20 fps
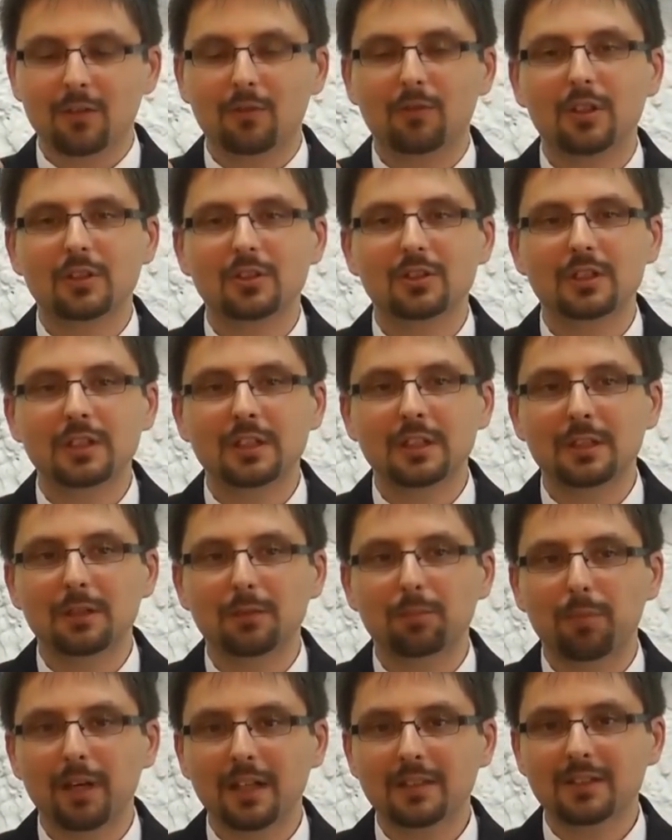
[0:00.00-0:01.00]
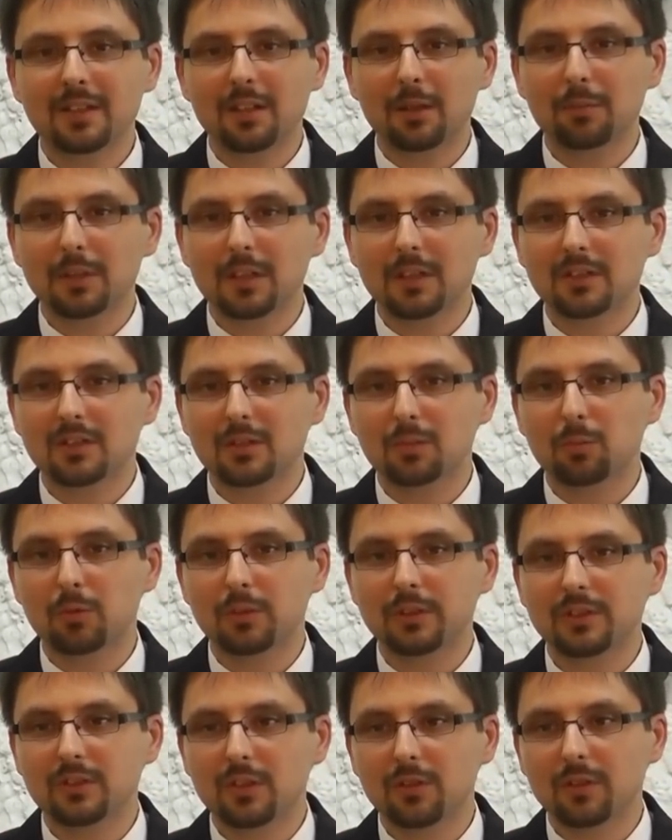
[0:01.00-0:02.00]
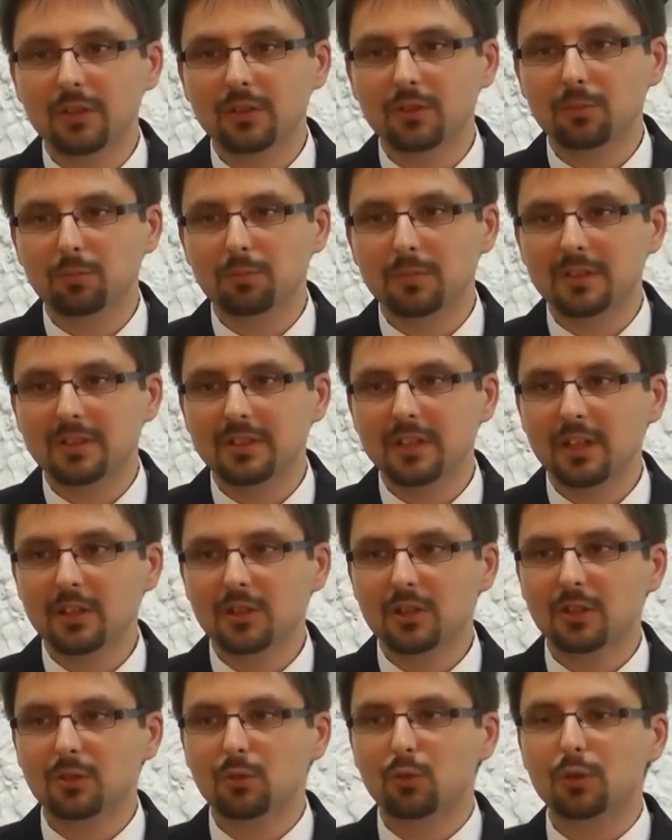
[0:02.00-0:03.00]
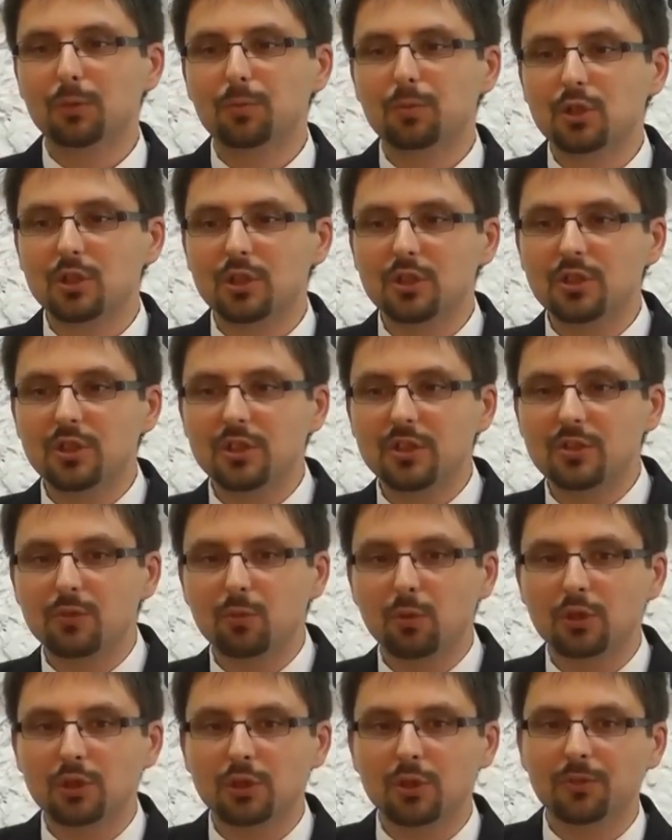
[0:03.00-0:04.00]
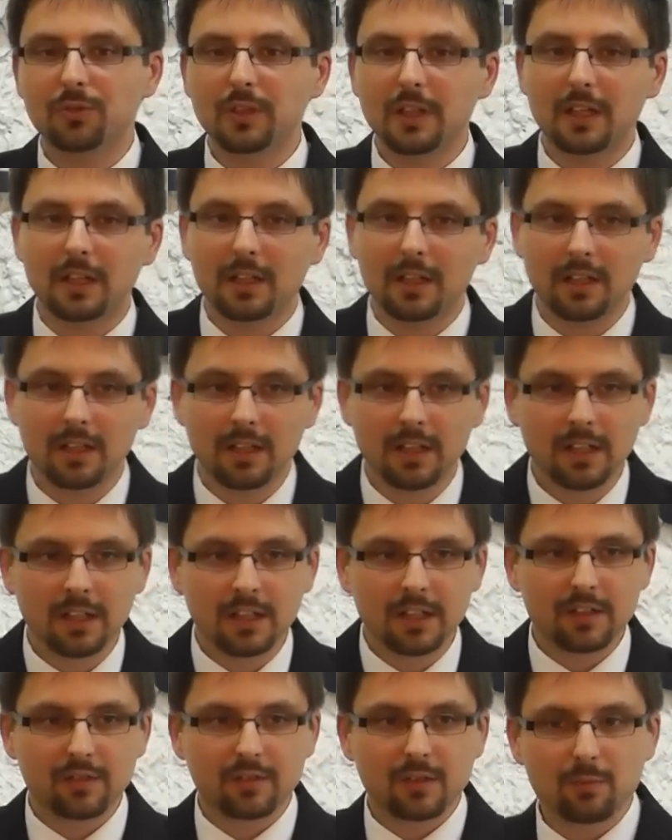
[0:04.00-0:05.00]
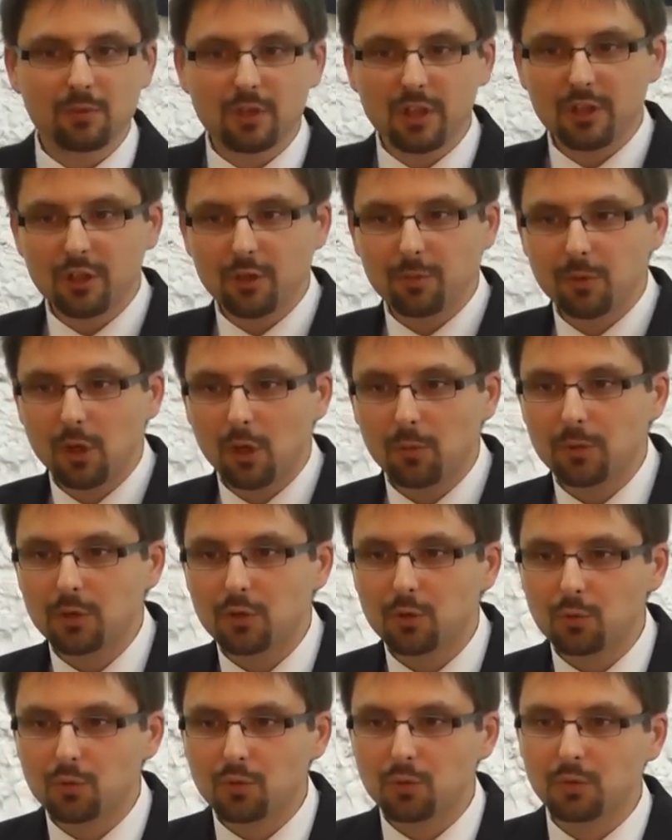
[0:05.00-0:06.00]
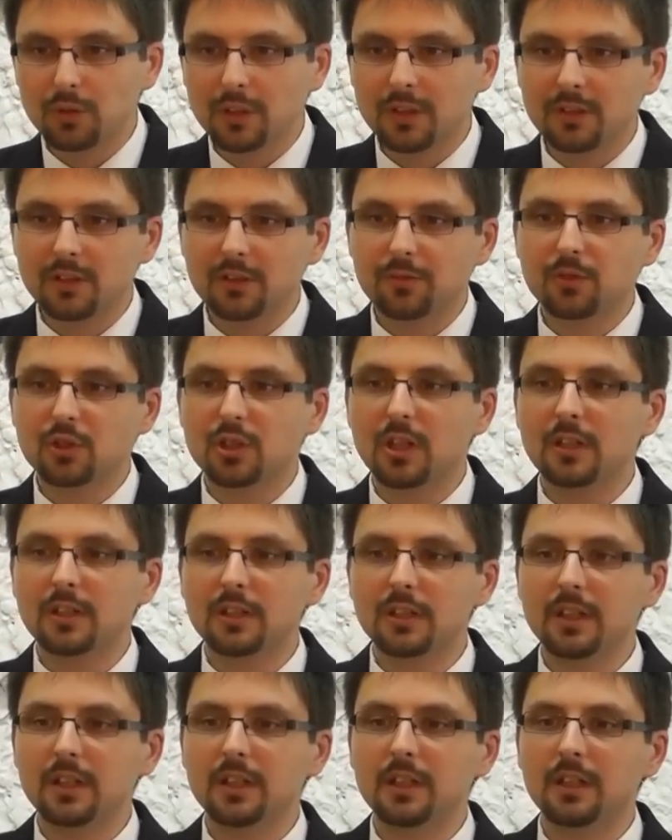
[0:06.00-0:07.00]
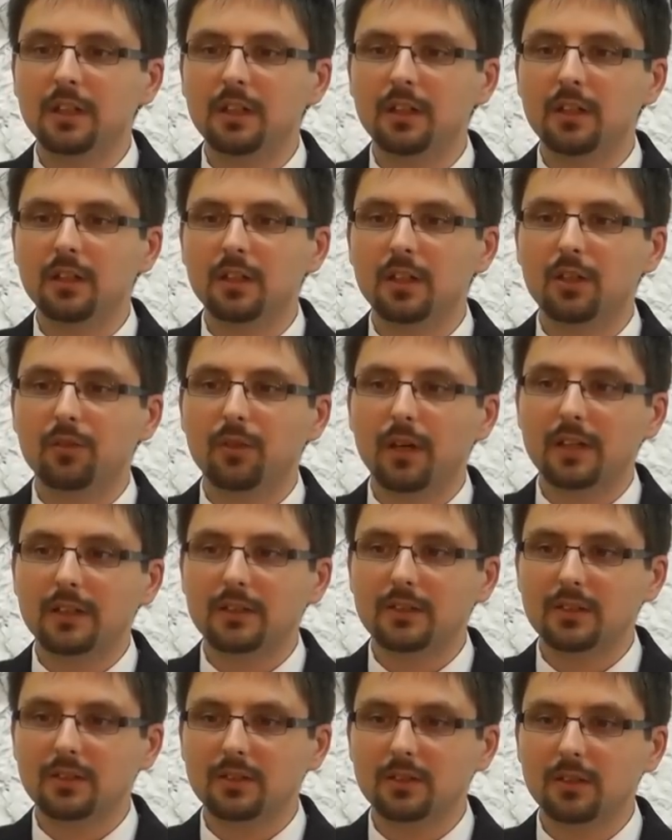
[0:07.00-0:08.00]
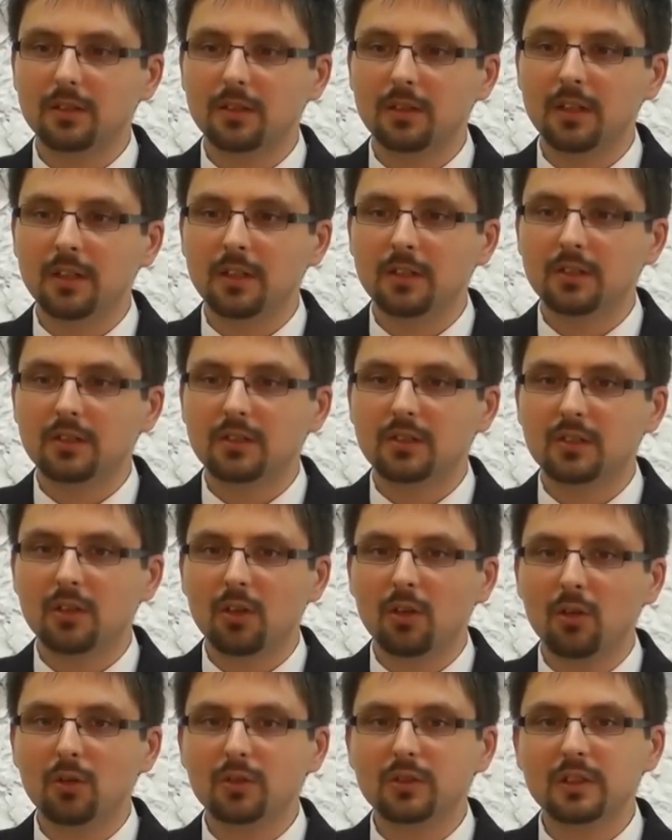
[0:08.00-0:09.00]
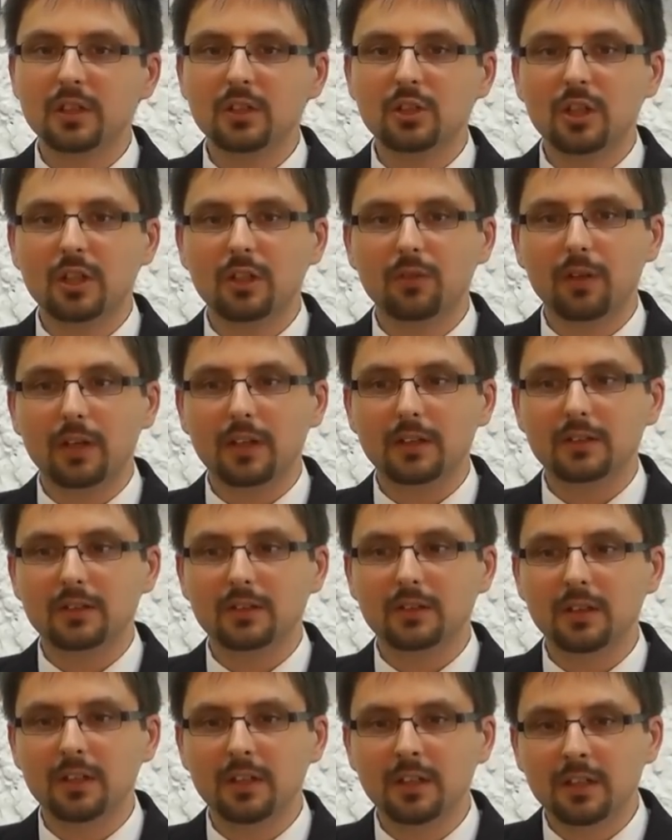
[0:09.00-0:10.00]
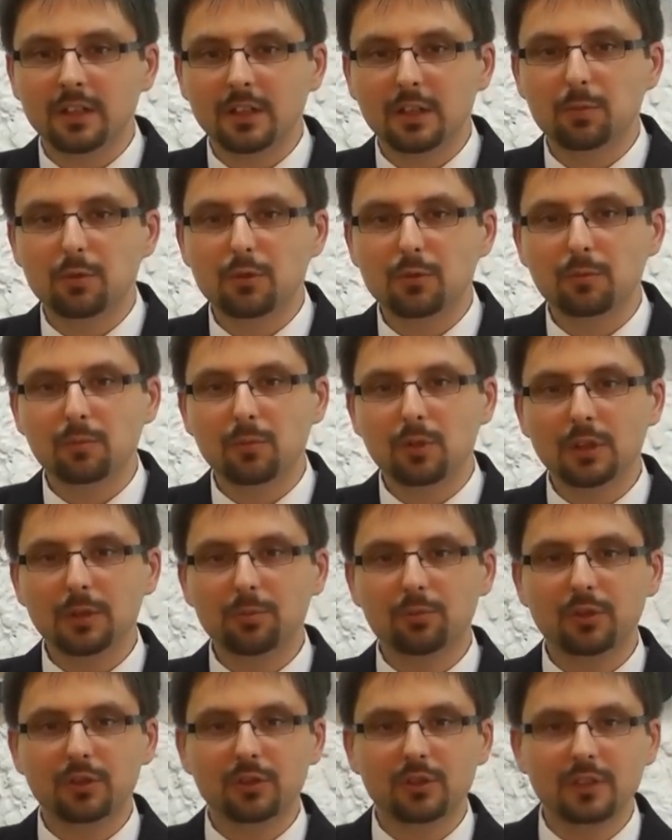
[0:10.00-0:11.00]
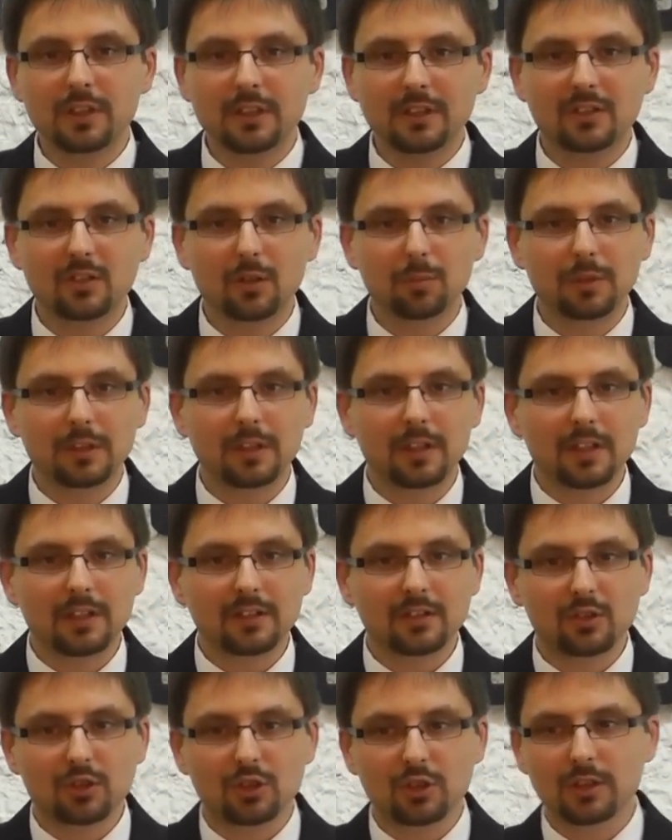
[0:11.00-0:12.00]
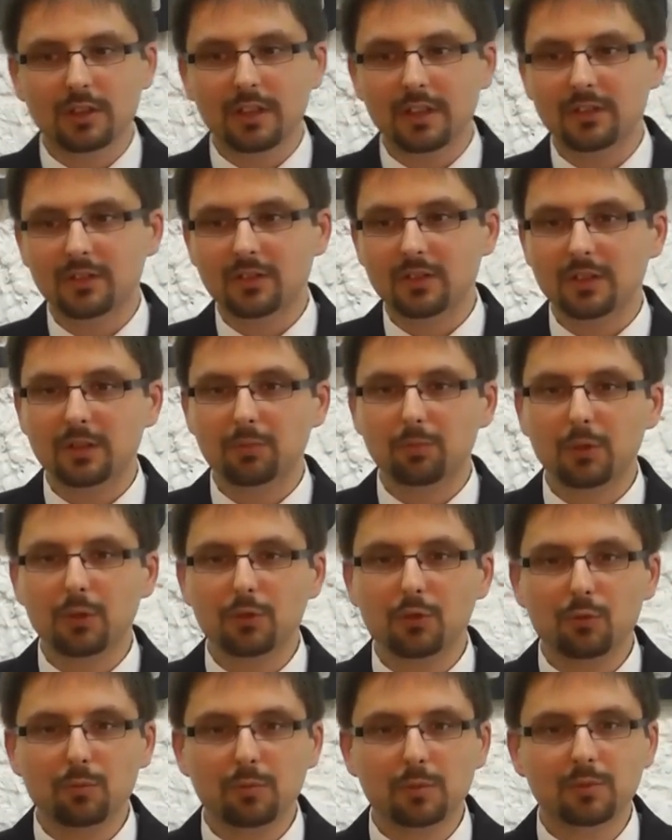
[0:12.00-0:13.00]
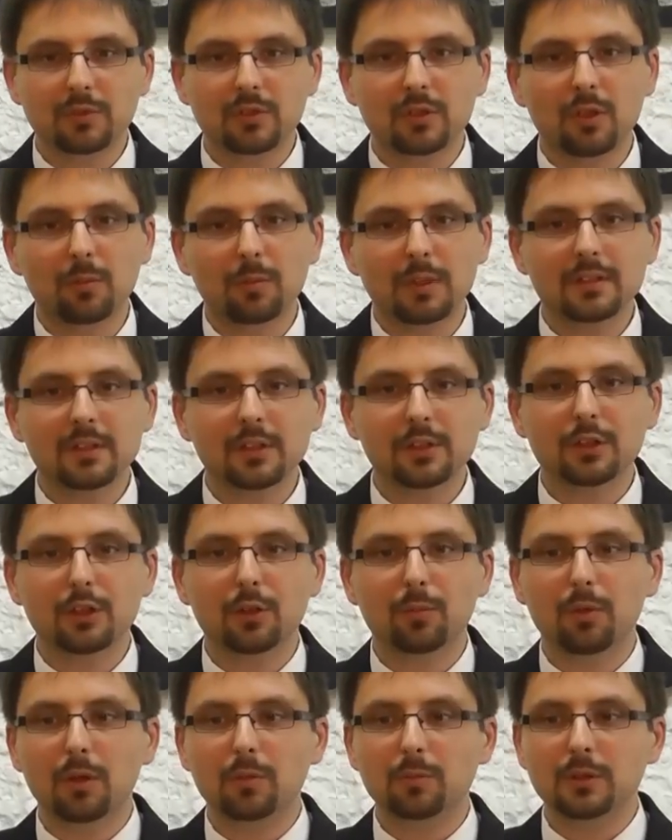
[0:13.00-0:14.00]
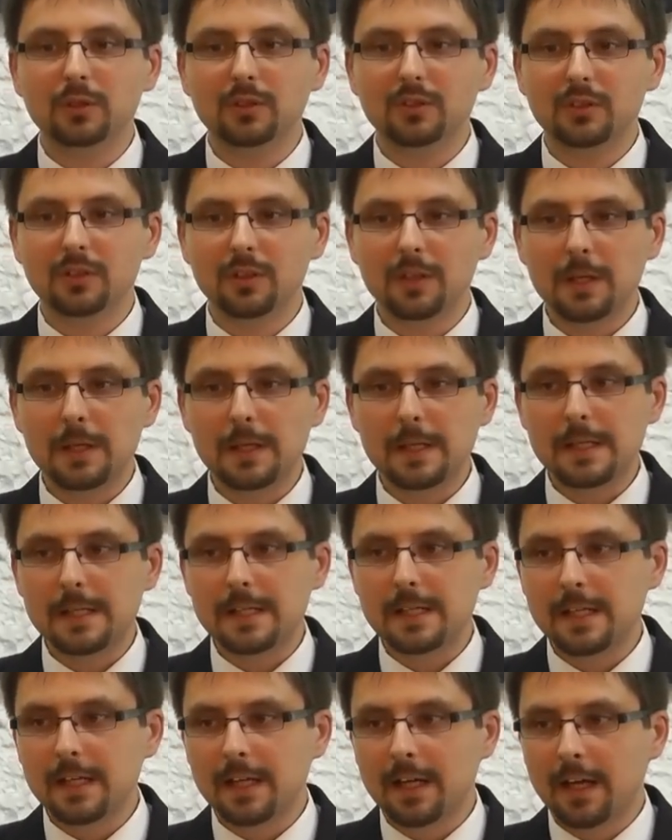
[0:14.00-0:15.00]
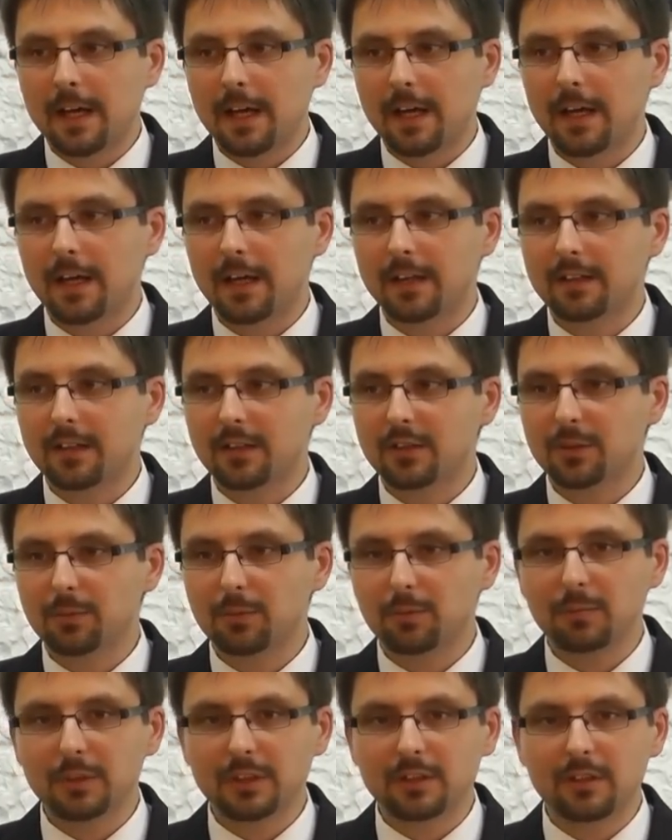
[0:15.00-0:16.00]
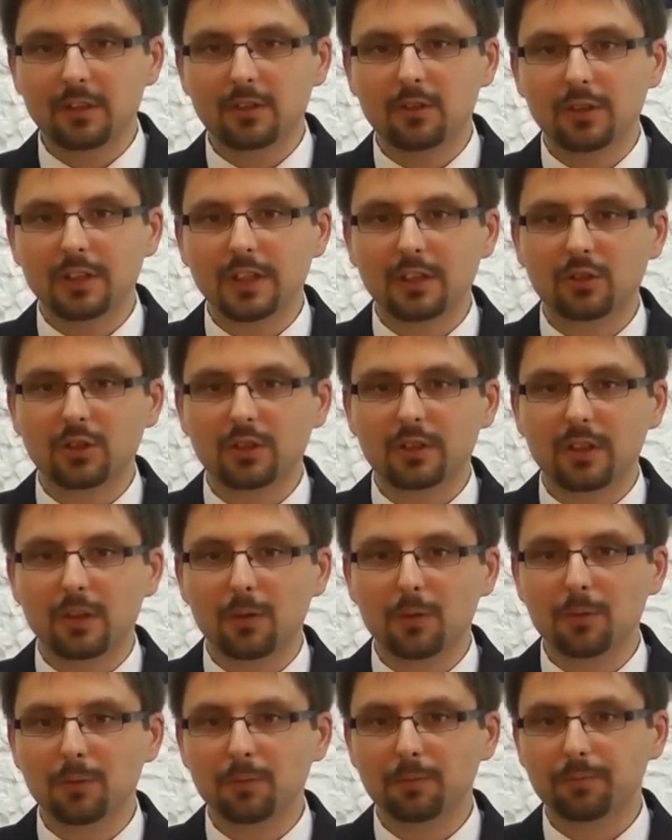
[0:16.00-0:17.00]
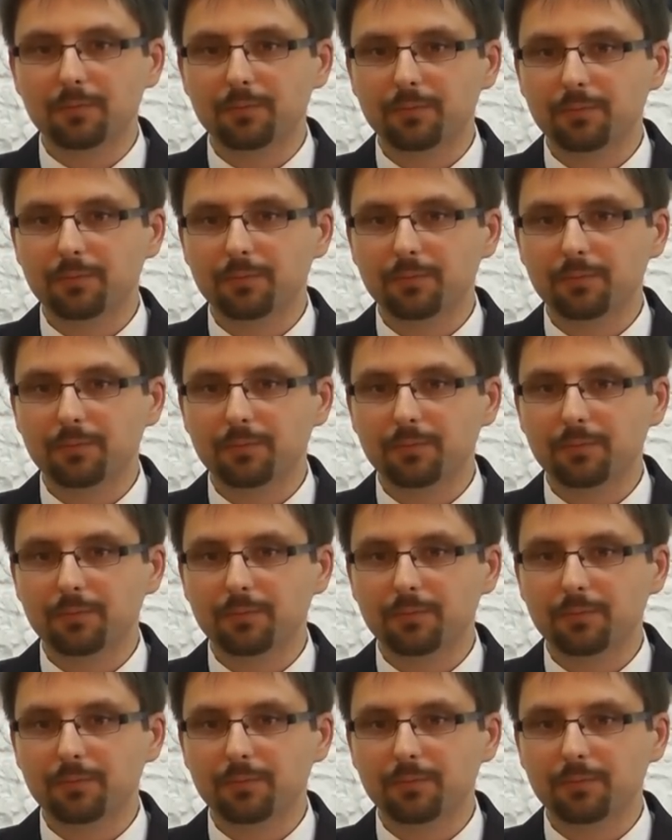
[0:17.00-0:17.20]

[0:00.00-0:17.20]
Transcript: Właśnie Pascha miała symbolizować Mesjasza, który przyjdzie i złoży ofiarę. I w tym czasie miał być usunięty wszelki kwas, co oznacza kwas. Gdybyśmy mogli przeczytać sobie teraz trzy teksty, prosiłbym zgromadzenie o pomoc, e, tak żebym nie tylko ja czytał.